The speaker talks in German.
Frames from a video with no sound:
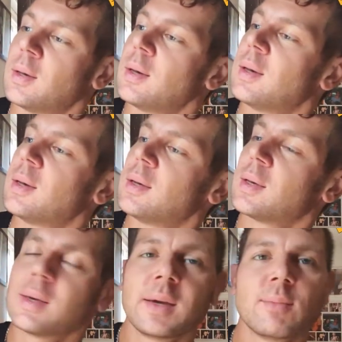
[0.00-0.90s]
äh,
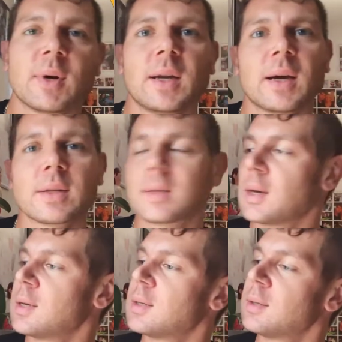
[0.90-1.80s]
hier immer
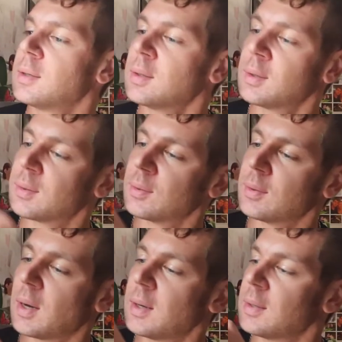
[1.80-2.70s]
nachzeichnen,
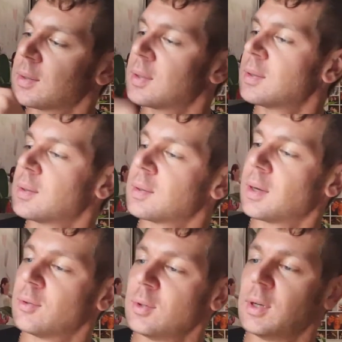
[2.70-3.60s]
so alles.
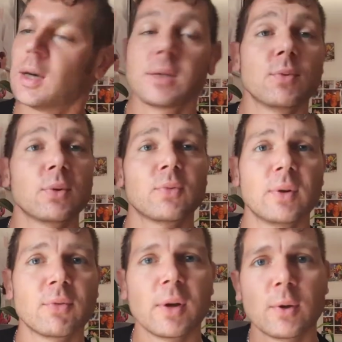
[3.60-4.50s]
Also die Nase wird auf
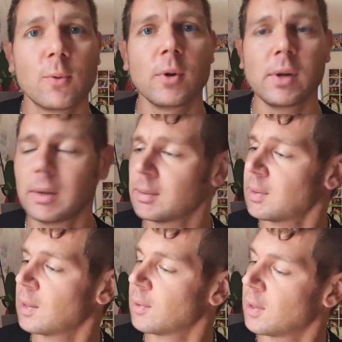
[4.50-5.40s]
jeden Fall cool,
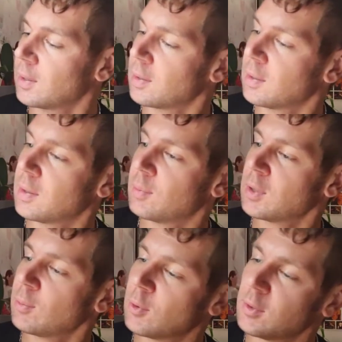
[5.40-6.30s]
aber äh,
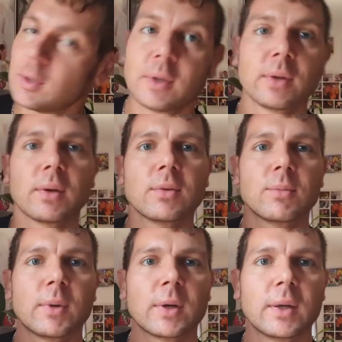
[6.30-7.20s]
mit dem Mund hier,
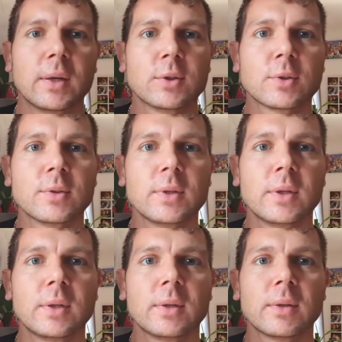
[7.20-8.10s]
also man kann ja hier eh schon
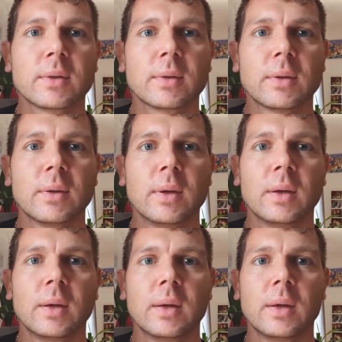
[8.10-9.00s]
sehen, das
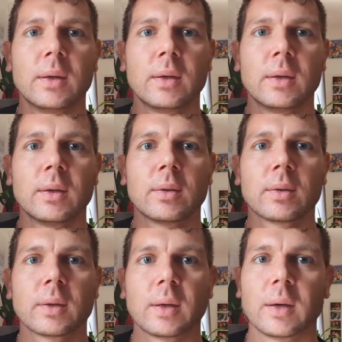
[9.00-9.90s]

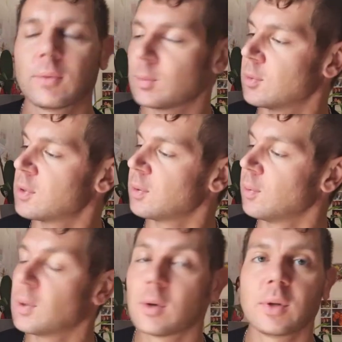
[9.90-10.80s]
naja, wird ein
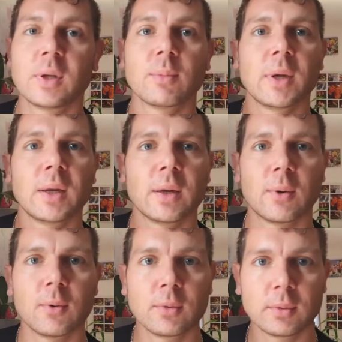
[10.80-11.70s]
bisschen höher. Und hier bei den
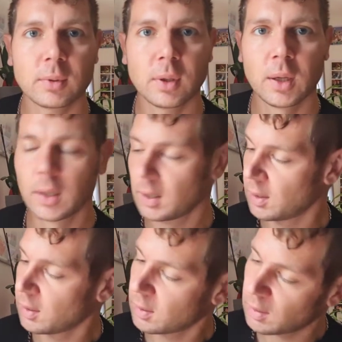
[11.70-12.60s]
Augen,
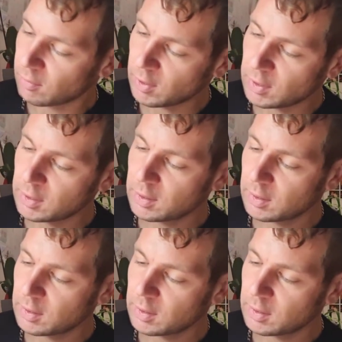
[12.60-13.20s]
da werde ich